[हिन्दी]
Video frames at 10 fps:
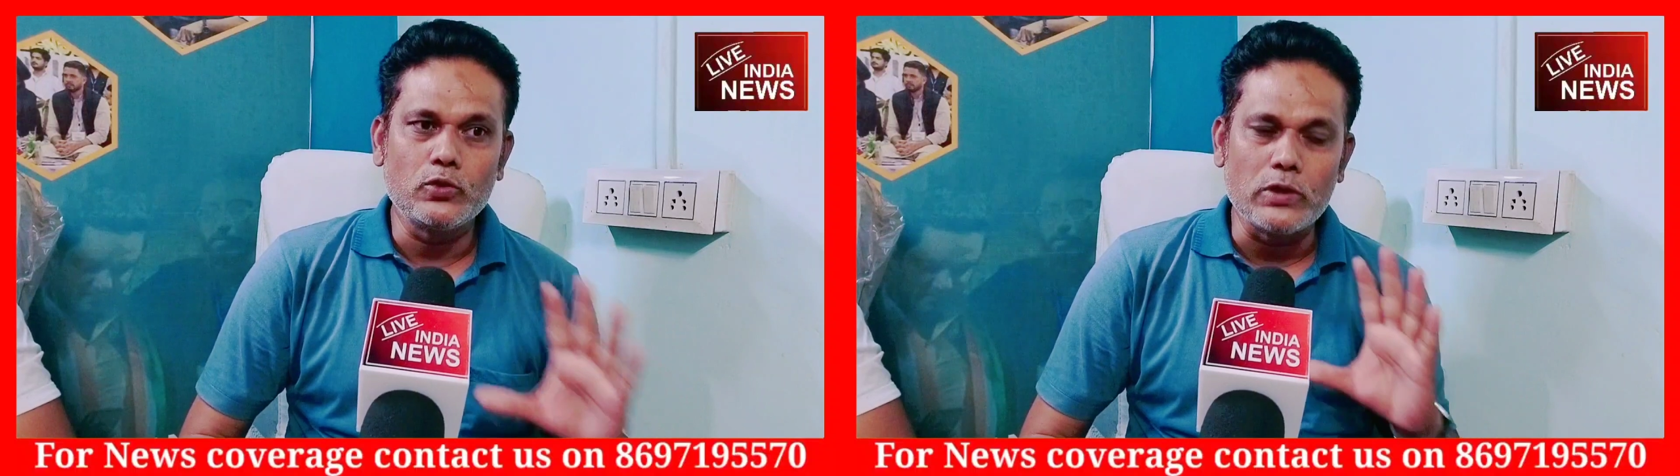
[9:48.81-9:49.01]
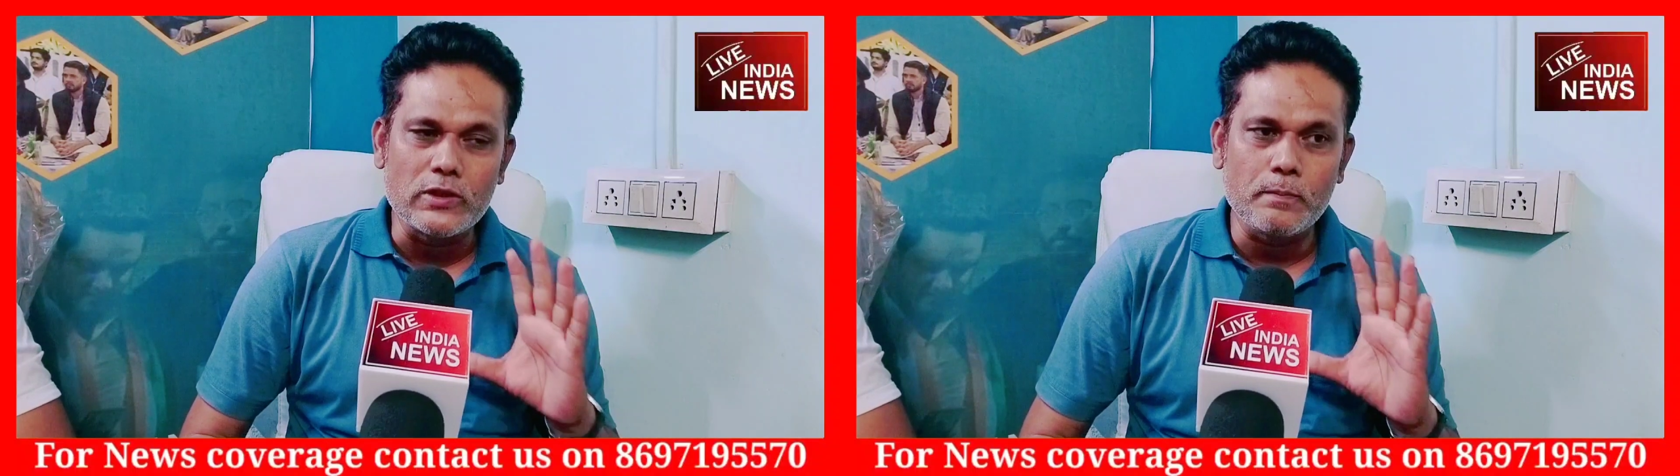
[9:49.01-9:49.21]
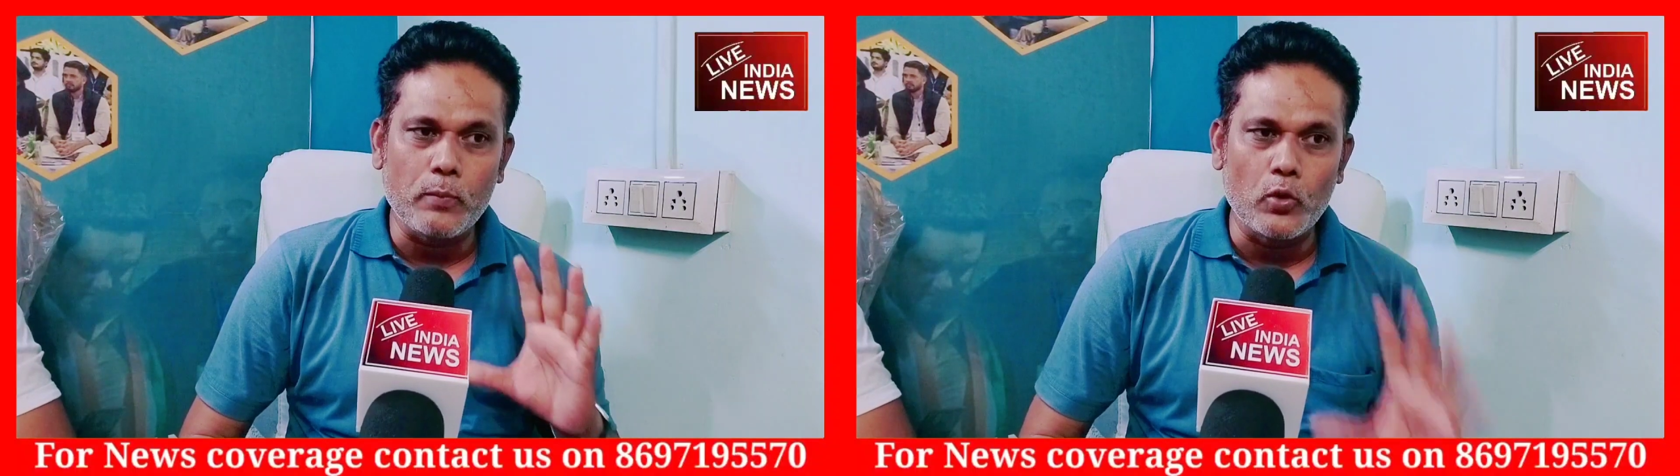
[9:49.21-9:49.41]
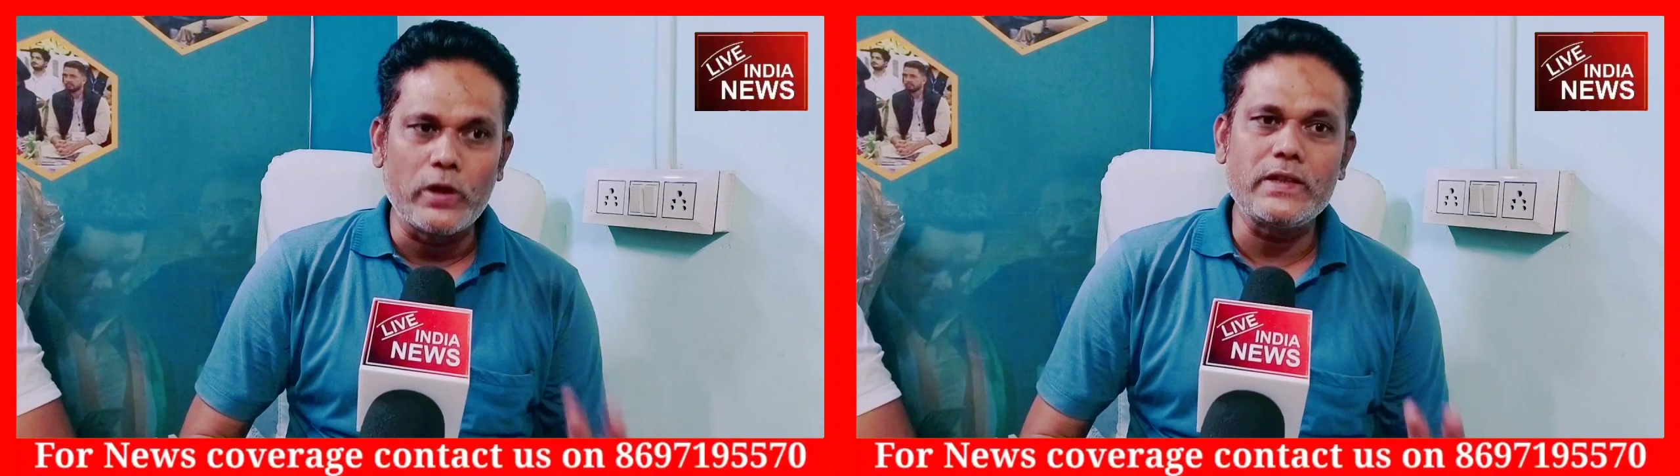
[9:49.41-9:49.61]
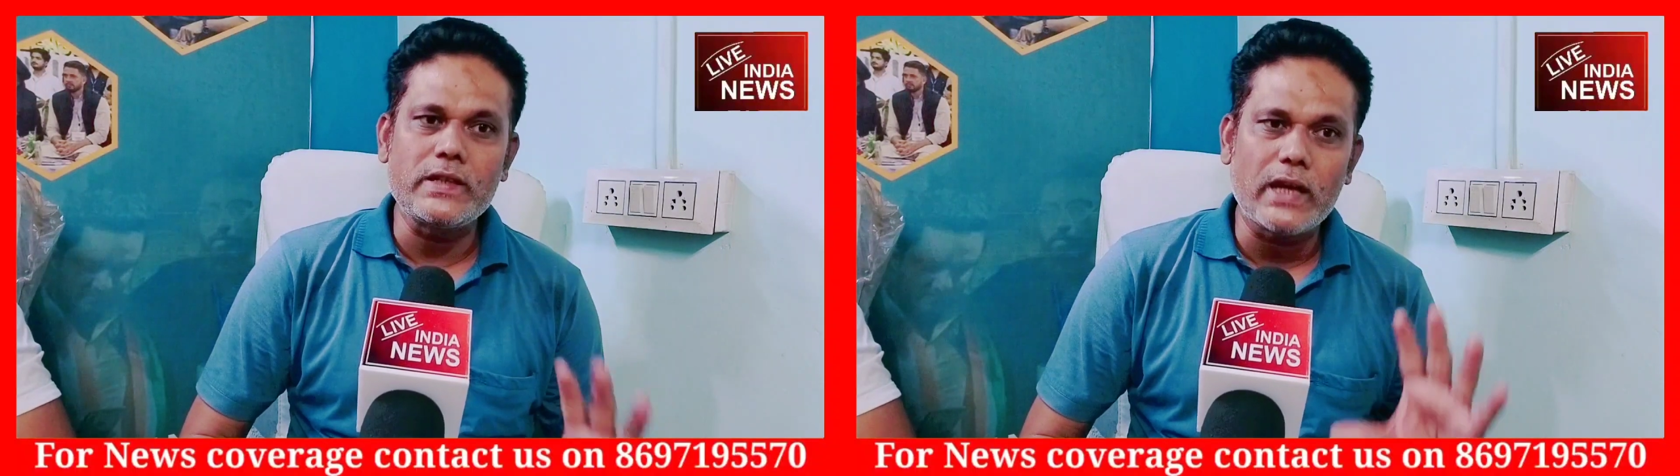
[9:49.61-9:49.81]
तो इस
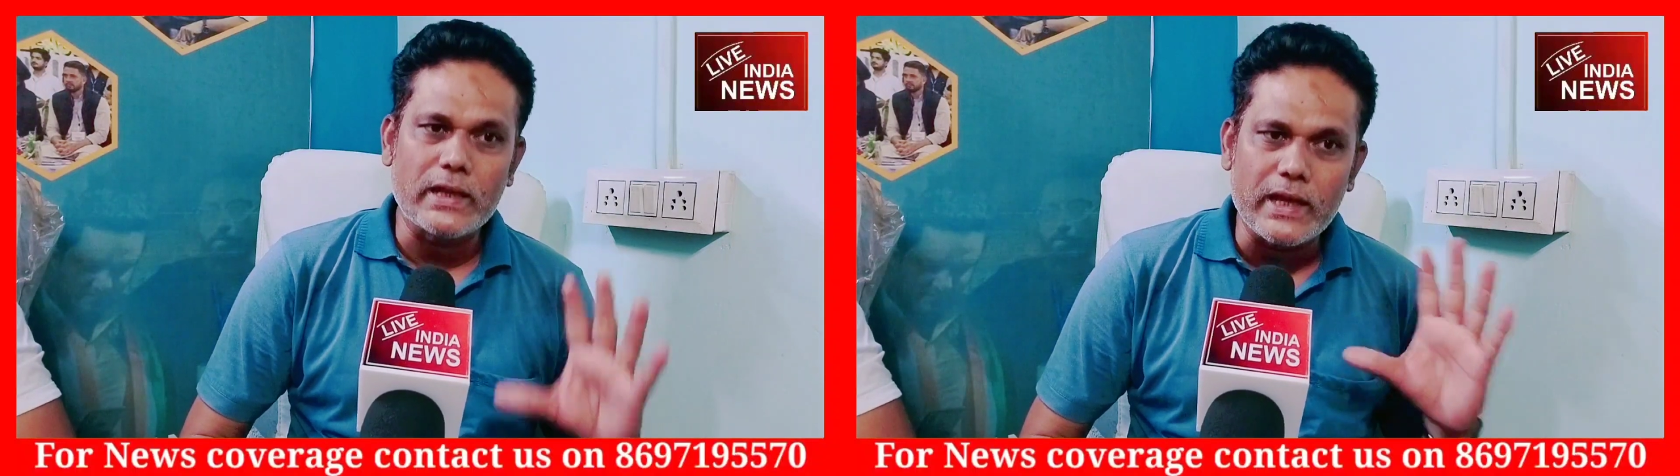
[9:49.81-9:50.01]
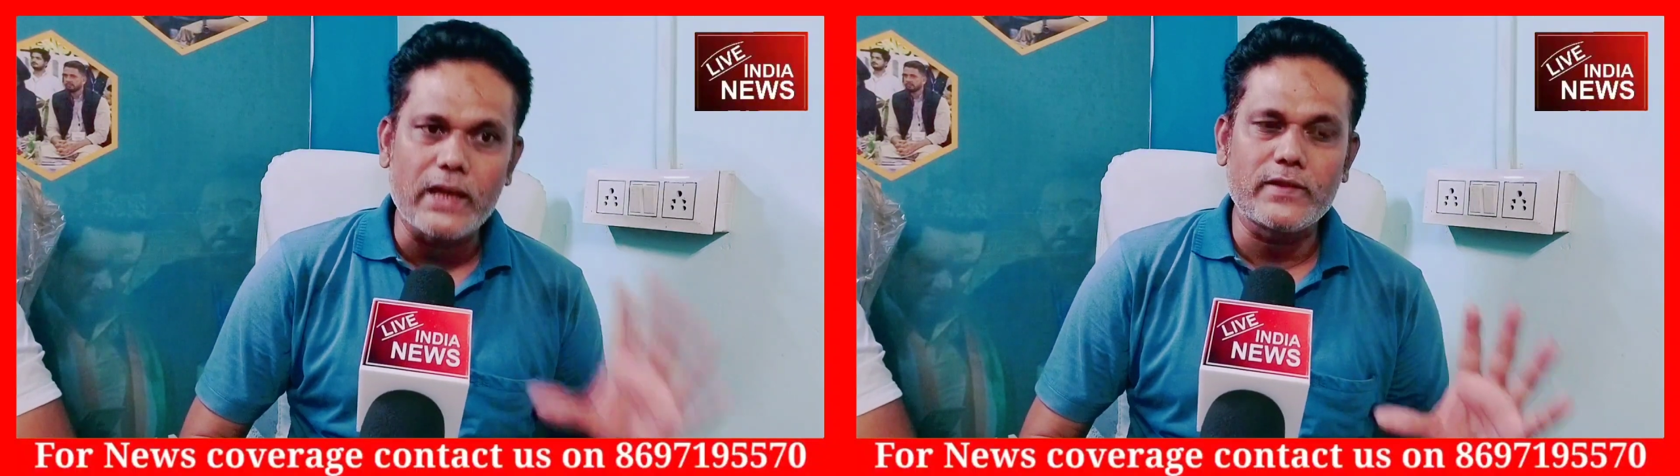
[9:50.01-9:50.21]
प्रोटेस्ट का ये